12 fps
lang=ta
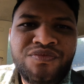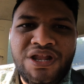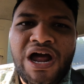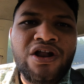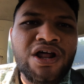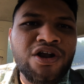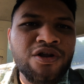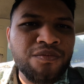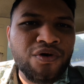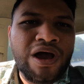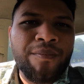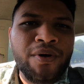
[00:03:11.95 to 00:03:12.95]
நானும் அண்ணனும்
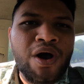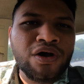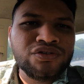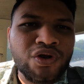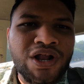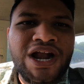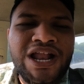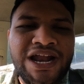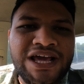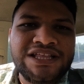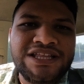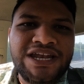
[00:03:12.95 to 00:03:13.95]
போனோம் அப்போ அவங்க சொன்னனால
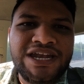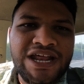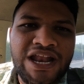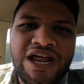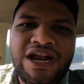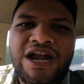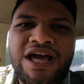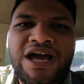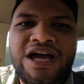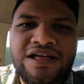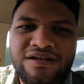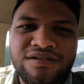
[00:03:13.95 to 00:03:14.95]
எனக்கு இந்த டீட்டெயிலாம் நல்லா
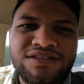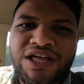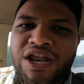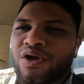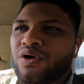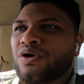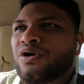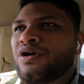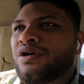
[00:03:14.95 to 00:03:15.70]
தெரியும்